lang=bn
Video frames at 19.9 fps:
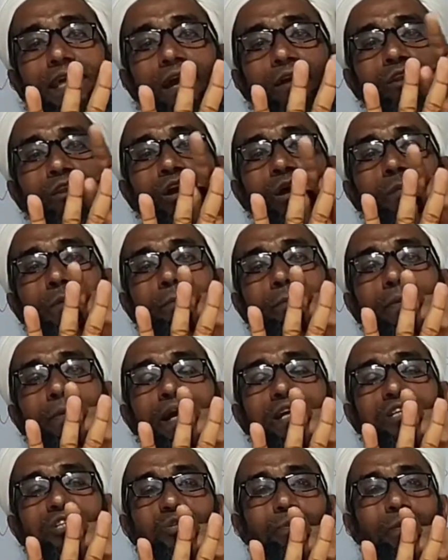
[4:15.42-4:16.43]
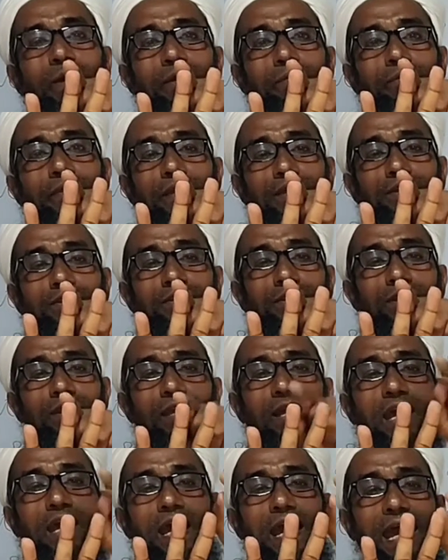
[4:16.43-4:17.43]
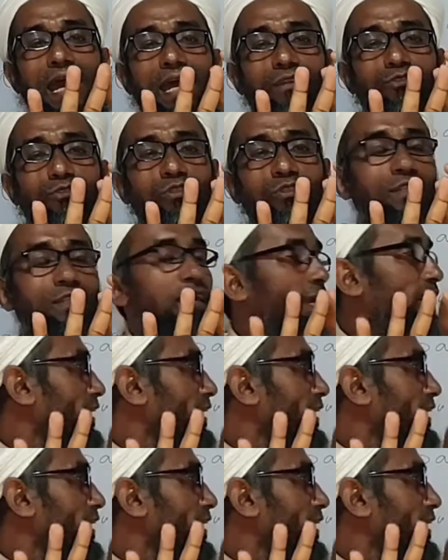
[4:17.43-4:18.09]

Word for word: তাহলে হবে পাস্ট পারফেক্ট আর যদি